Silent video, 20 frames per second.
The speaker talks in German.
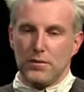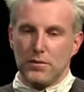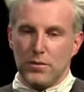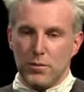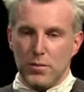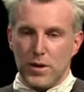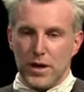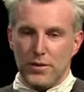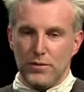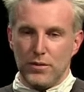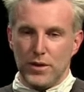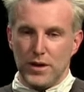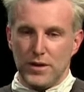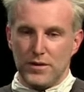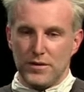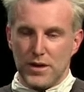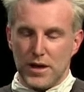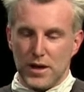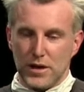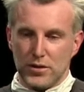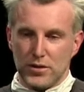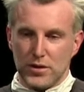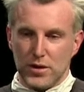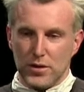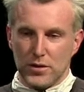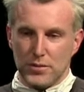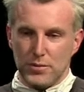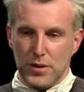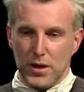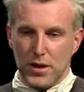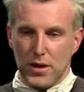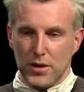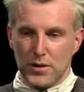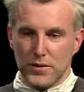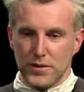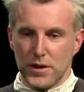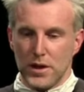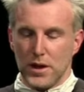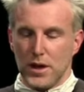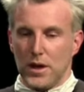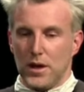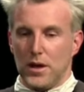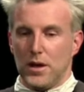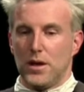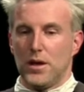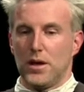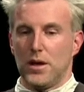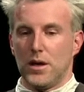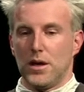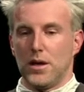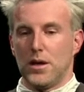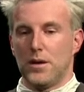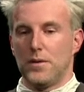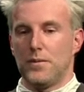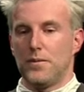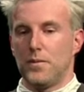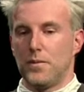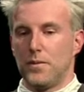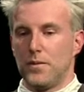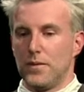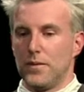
wobei würde ich sagen Schauspielhaus, äh,